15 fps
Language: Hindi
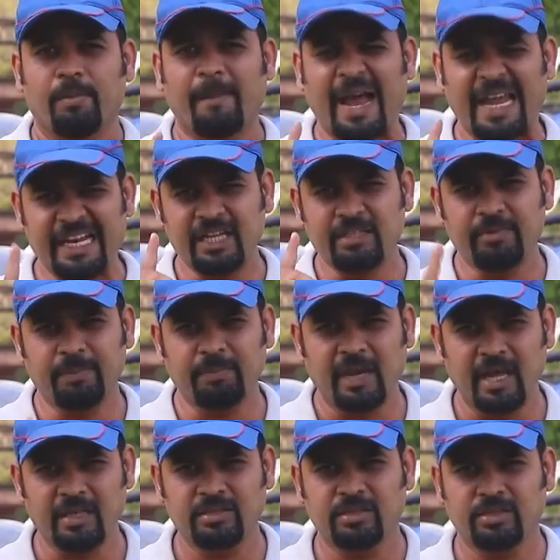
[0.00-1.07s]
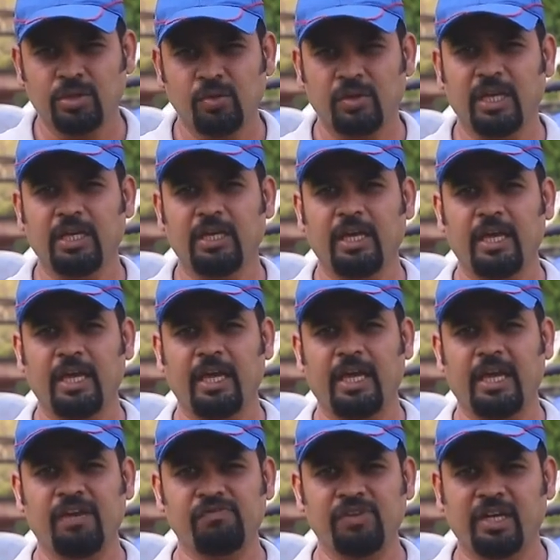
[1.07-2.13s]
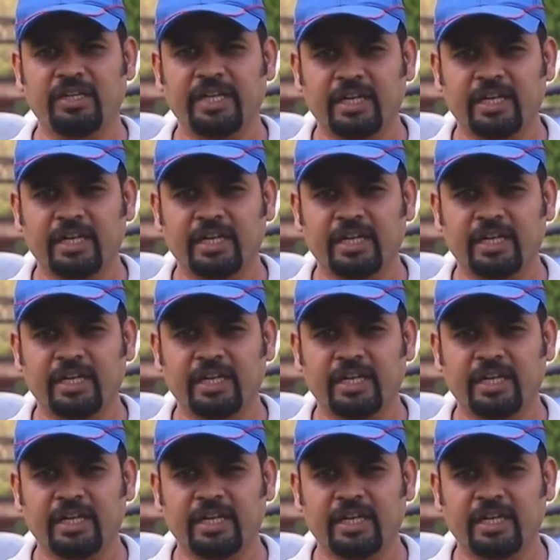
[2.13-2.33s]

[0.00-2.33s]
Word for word: माइलेज में प्लस क्योंकि ये एवियल